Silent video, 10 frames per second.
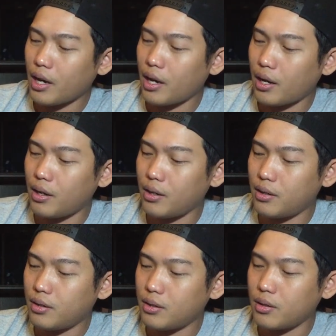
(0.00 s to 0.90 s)
งาน
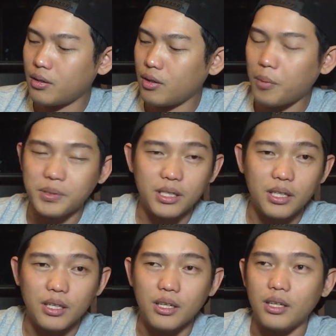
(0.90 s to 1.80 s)
รอบ
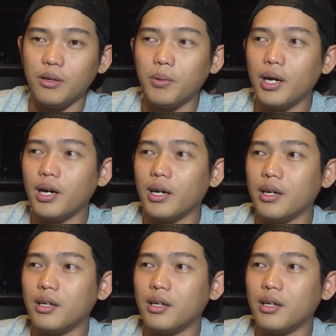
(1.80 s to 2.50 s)
สื่อหรือว่า